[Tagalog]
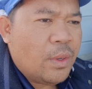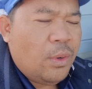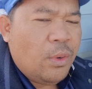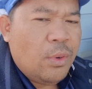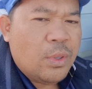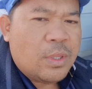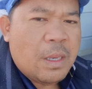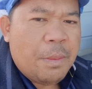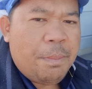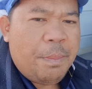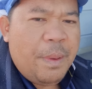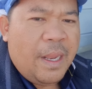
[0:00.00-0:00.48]

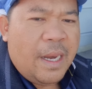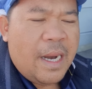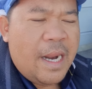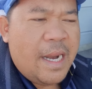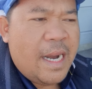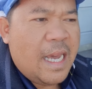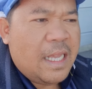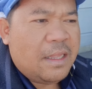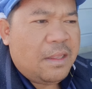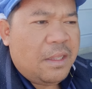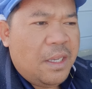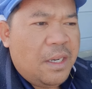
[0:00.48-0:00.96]
o sa pera
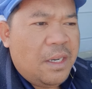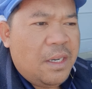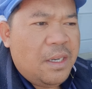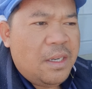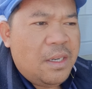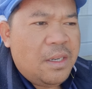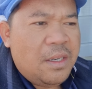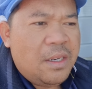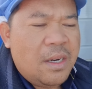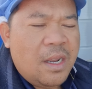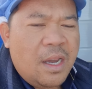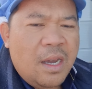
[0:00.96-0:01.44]
natin
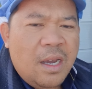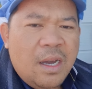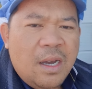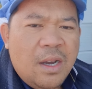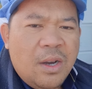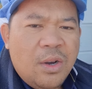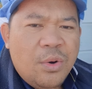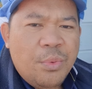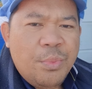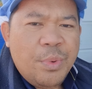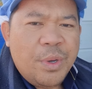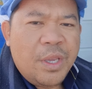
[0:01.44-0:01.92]

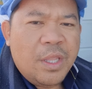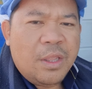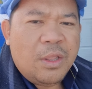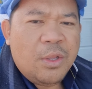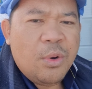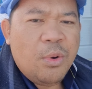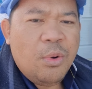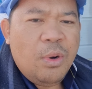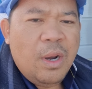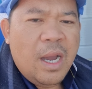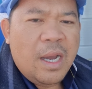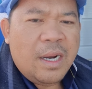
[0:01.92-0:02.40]
uh, humigit
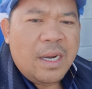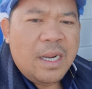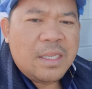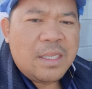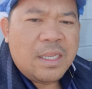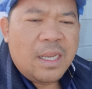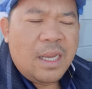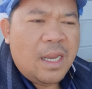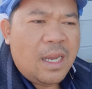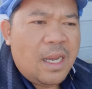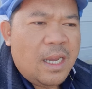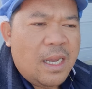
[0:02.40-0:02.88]
ko lang
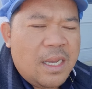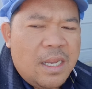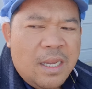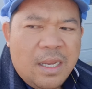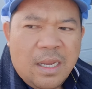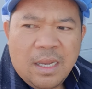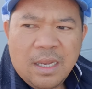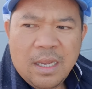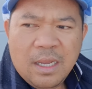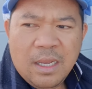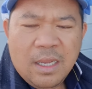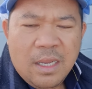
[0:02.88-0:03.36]

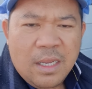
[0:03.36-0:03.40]
nasa